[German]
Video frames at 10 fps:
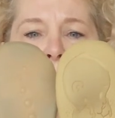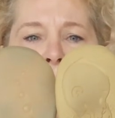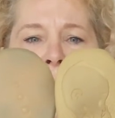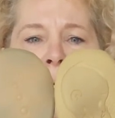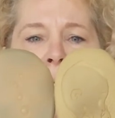das
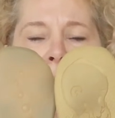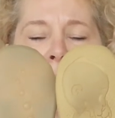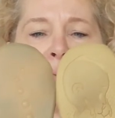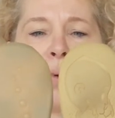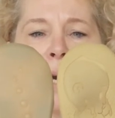eine ist
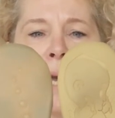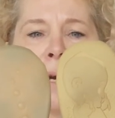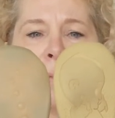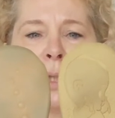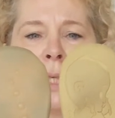das
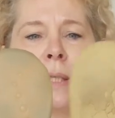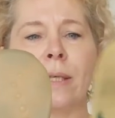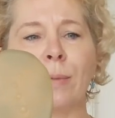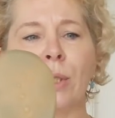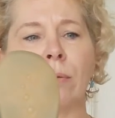Vorgängermodell,
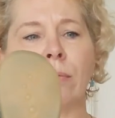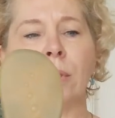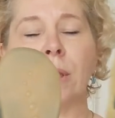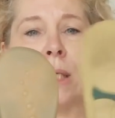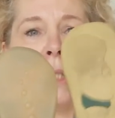nämlich
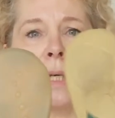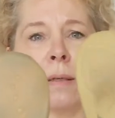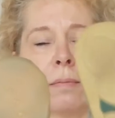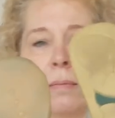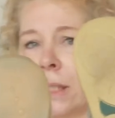das
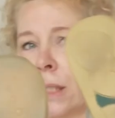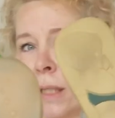hier mit